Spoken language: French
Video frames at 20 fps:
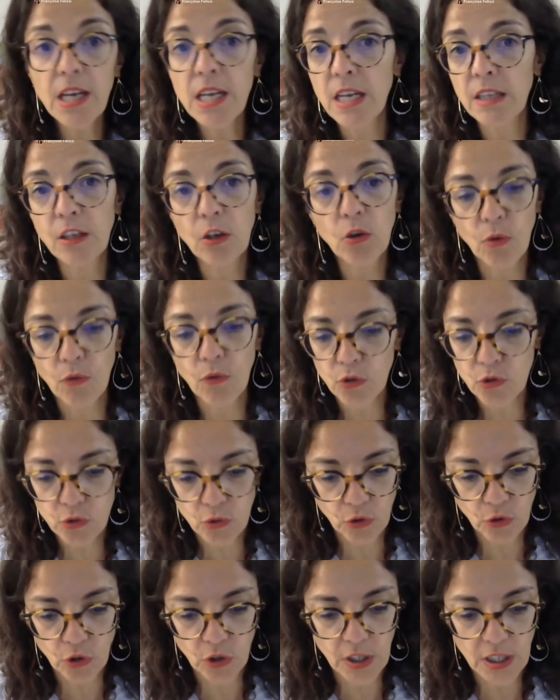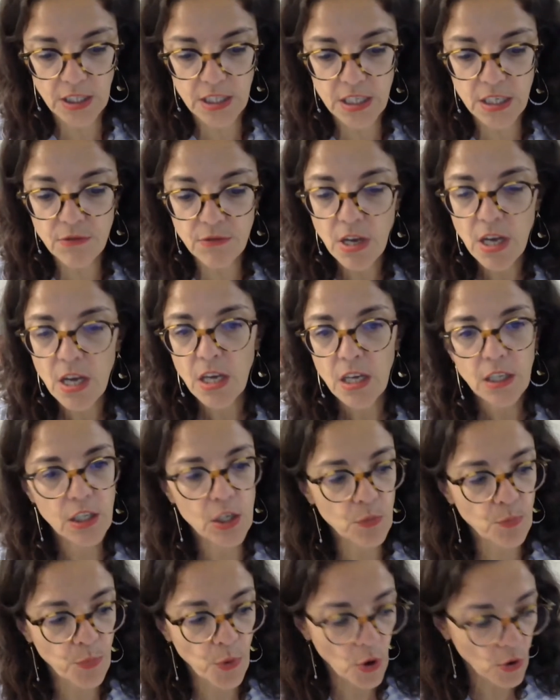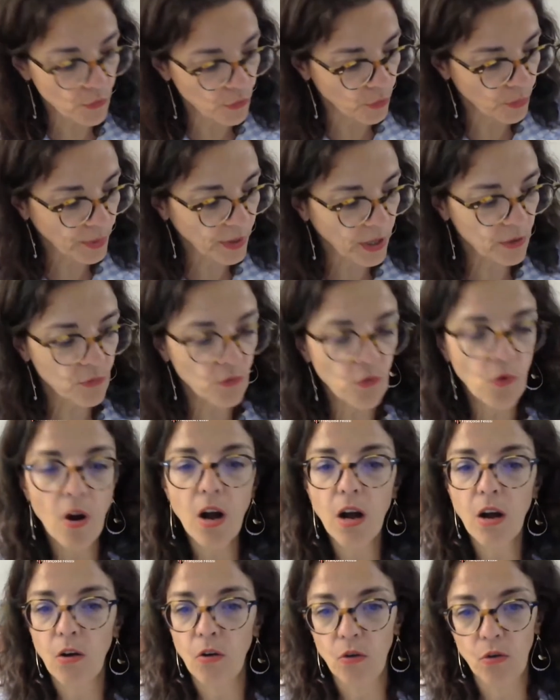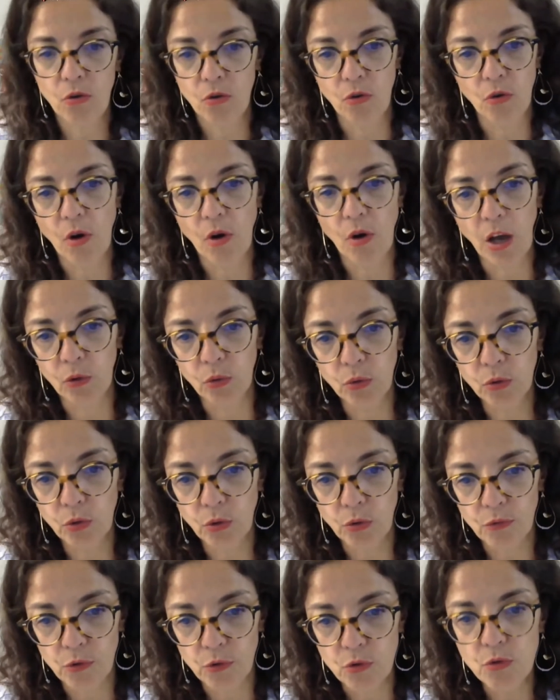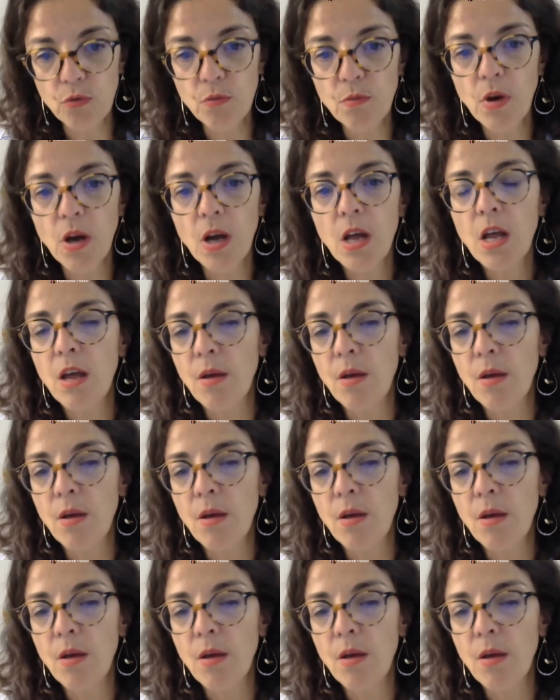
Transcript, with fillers: Il y a des conventions collectives qui peuvent prévoir euh, un autre volume,